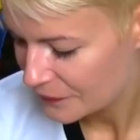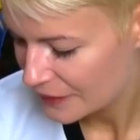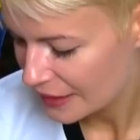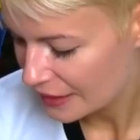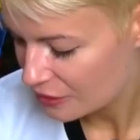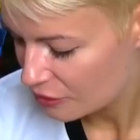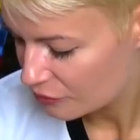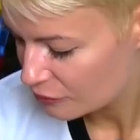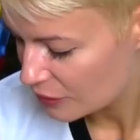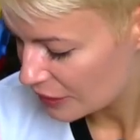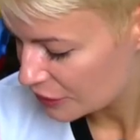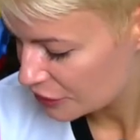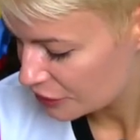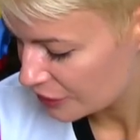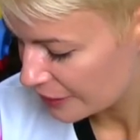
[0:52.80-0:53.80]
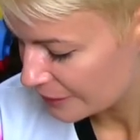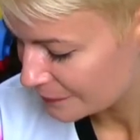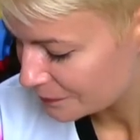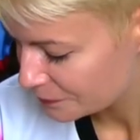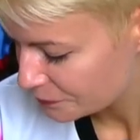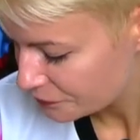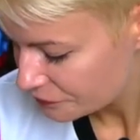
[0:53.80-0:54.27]
tego właśnie,
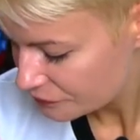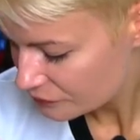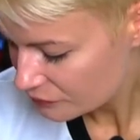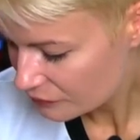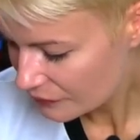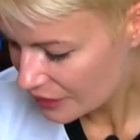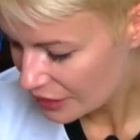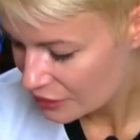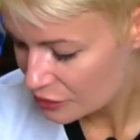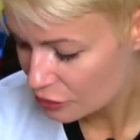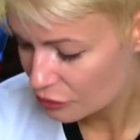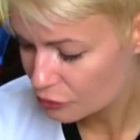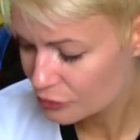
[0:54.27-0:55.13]
co